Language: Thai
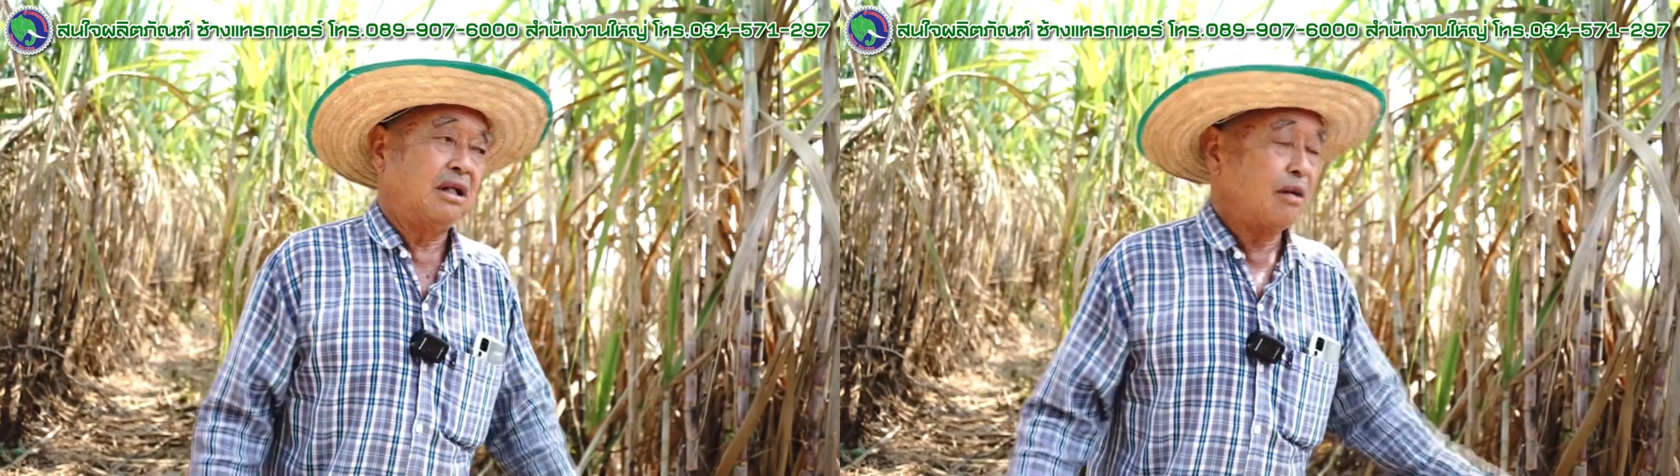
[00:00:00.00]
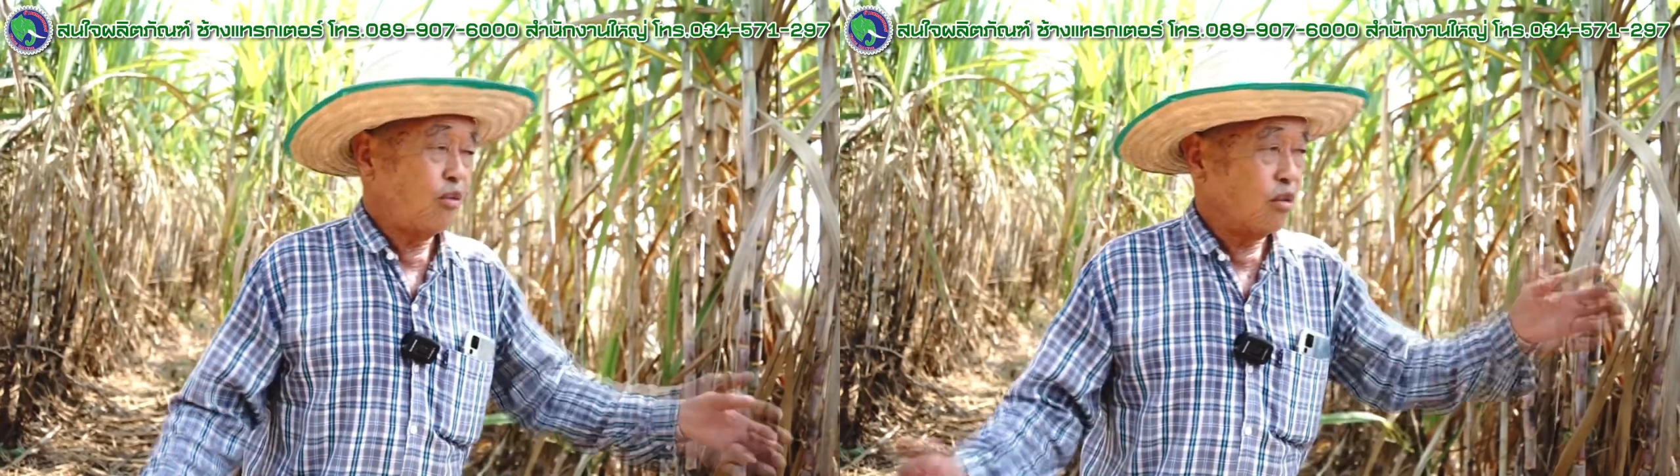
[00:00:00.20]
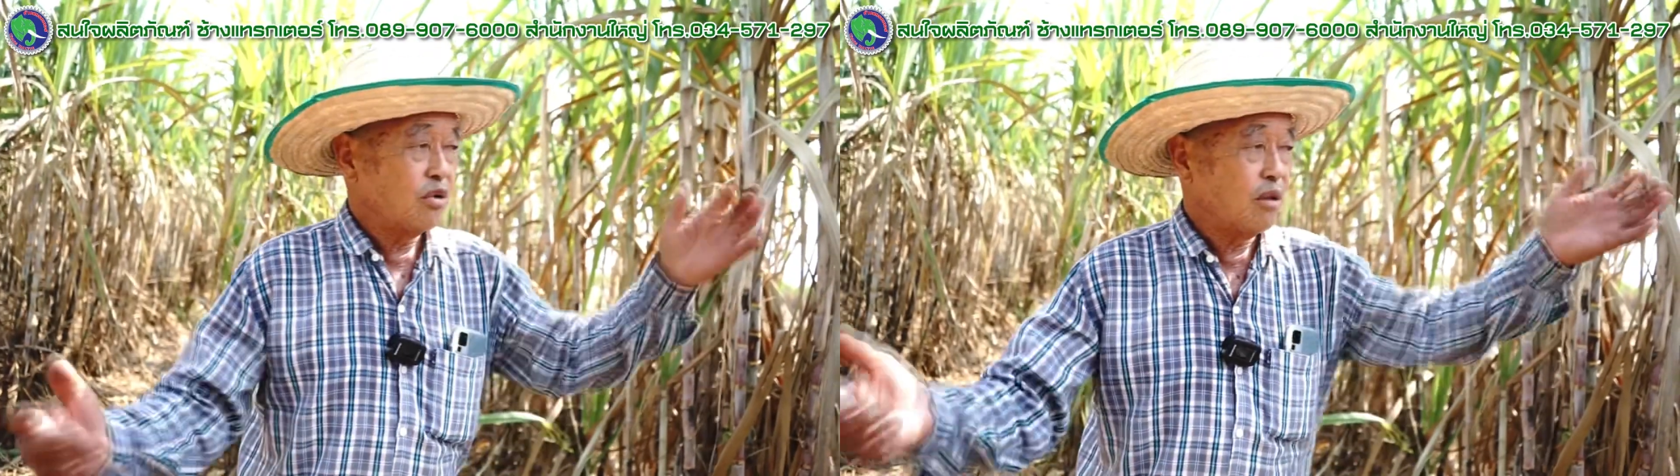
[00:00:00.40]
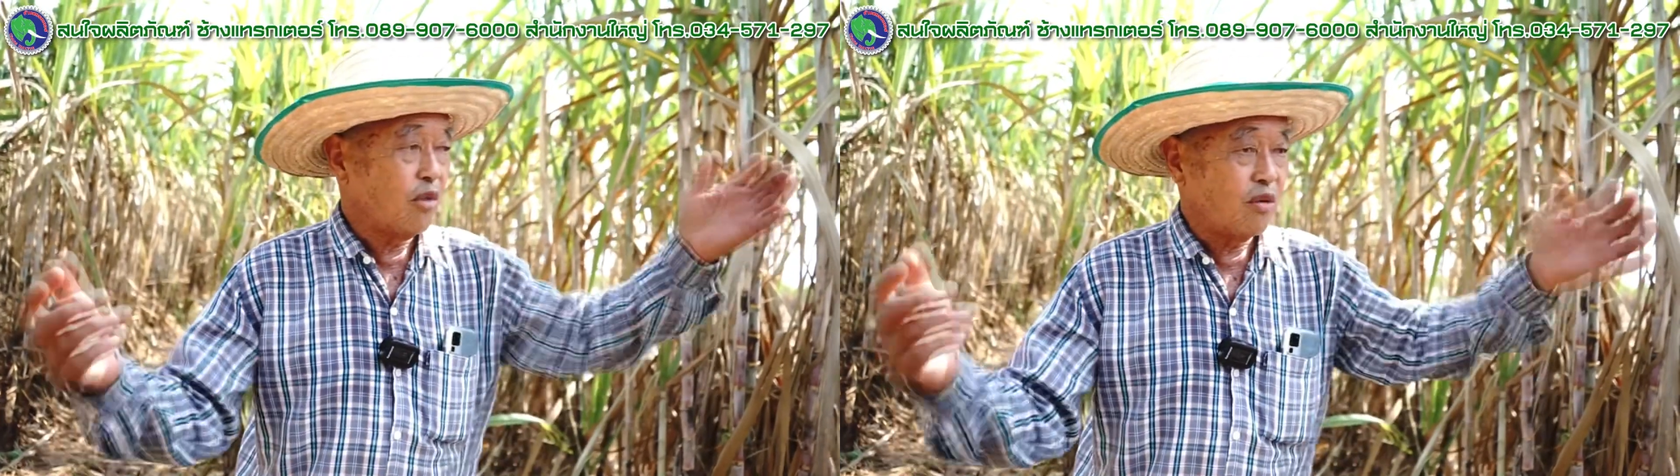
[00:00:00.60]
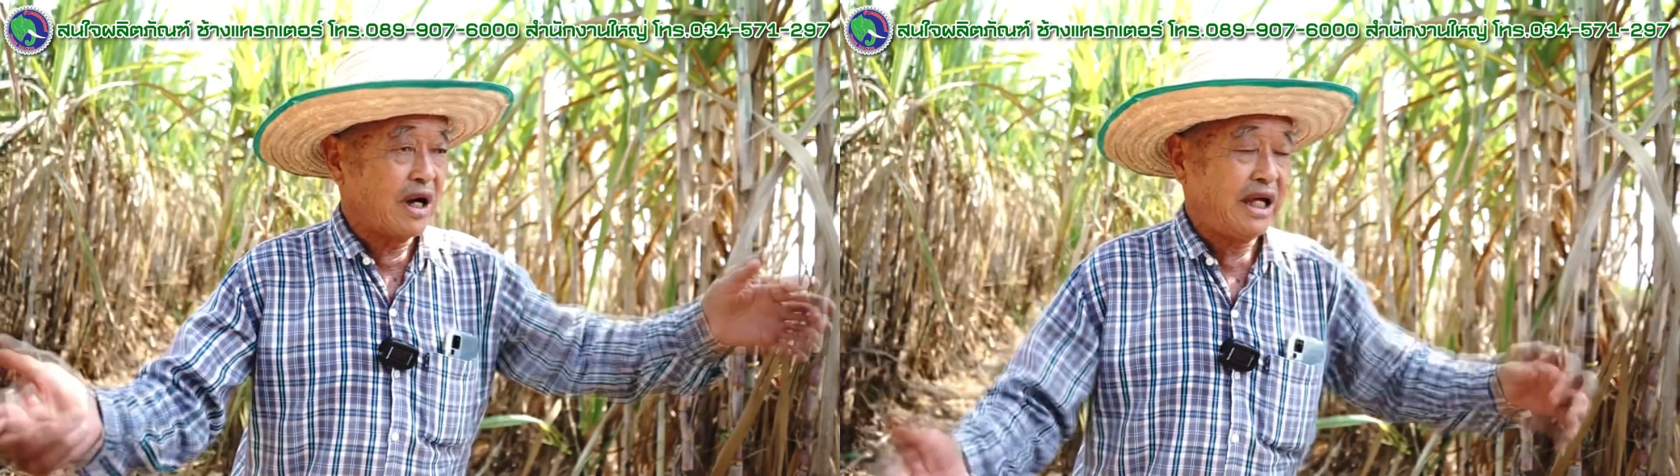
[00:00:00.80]
แล้วผมก็
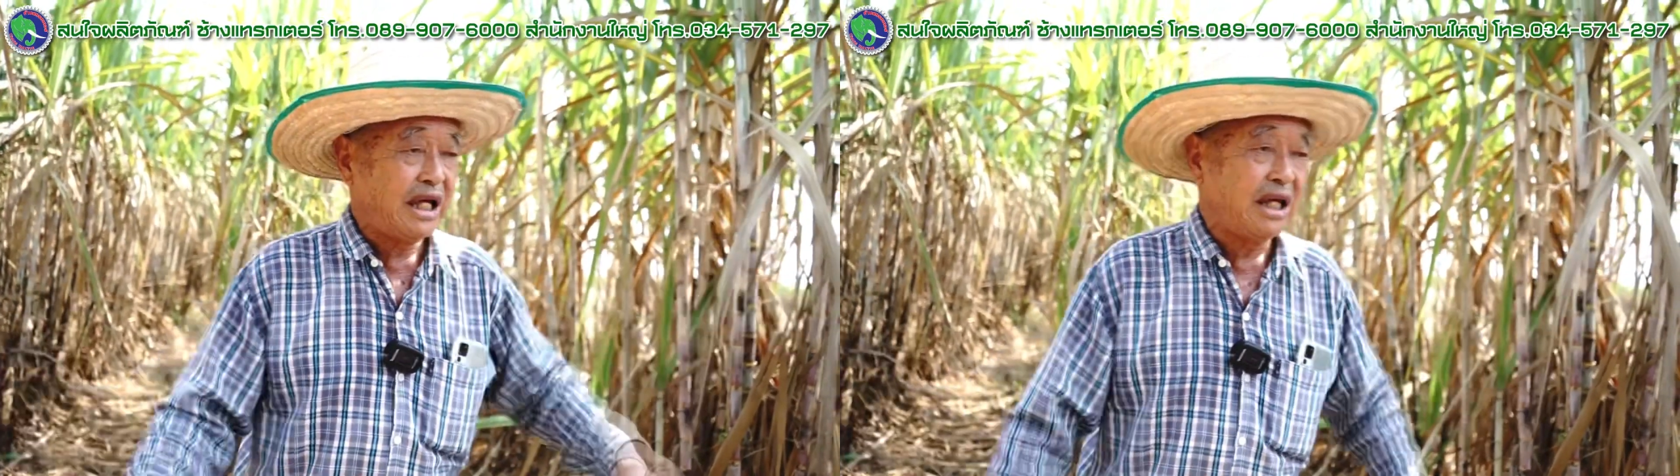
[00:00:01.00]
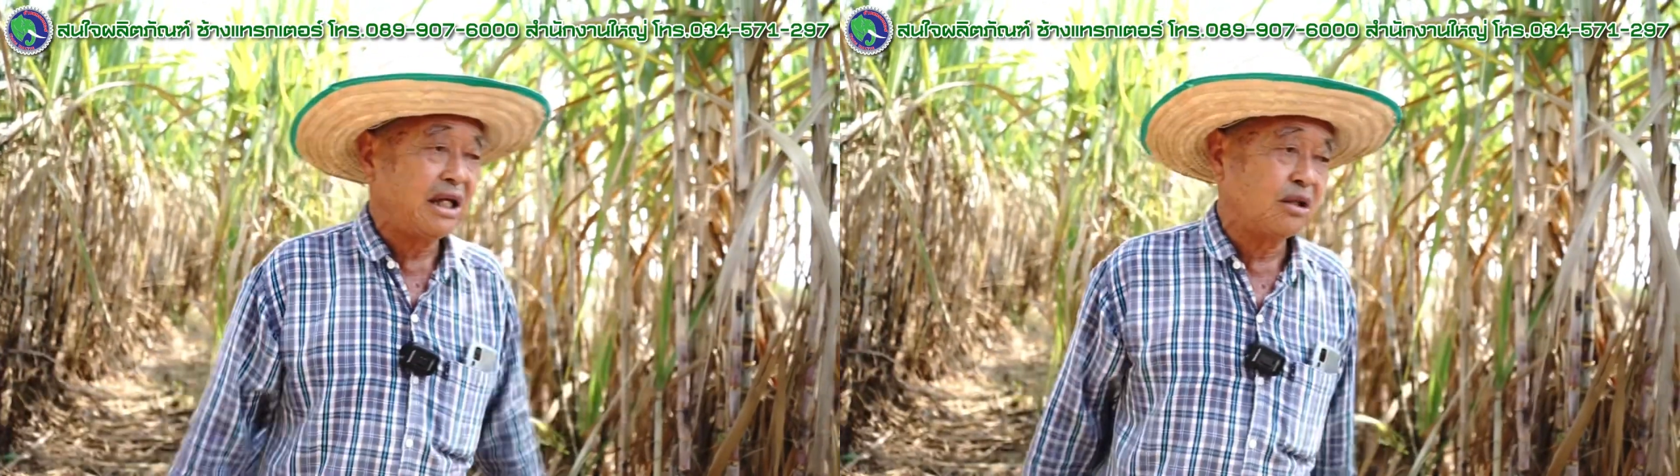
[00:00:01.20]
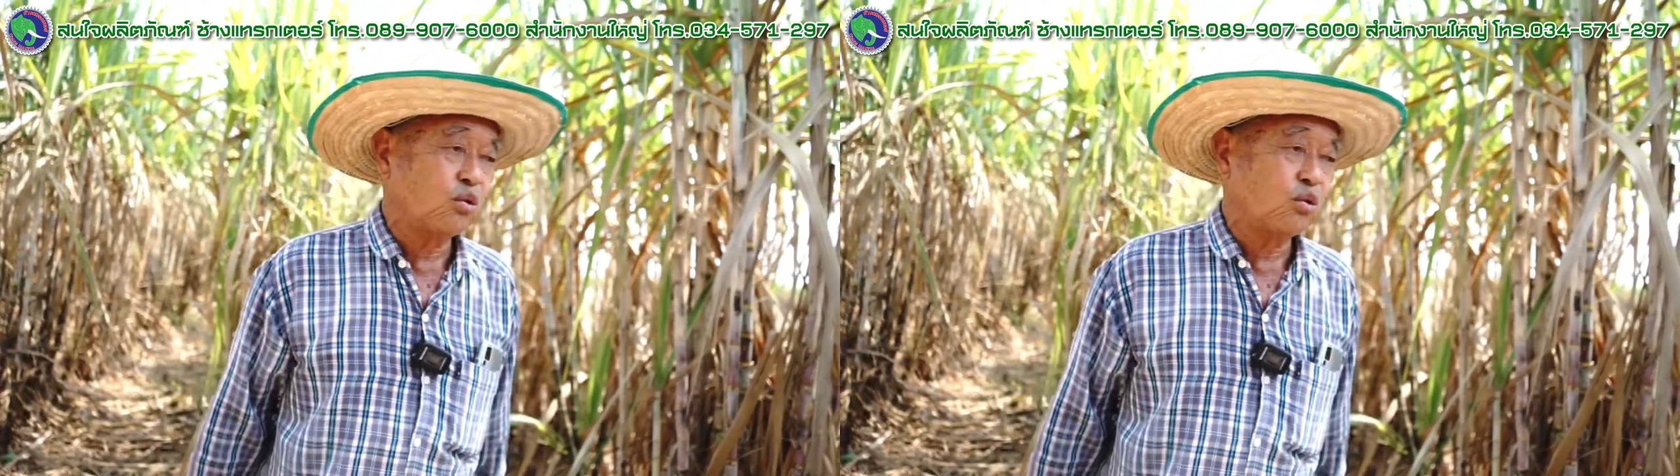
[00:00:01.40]
บอกว่าเอ๊ะ